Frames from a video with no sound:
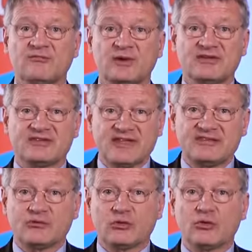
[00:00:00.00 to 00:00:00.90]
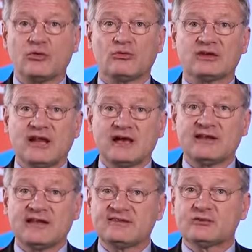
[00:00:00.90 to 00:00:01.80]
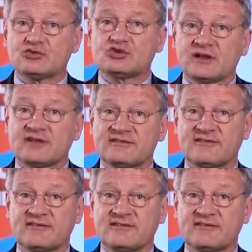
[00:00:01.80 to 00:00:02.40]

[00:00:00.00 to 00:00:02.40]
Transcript: mit Versetzung und klaren Leistungsstandards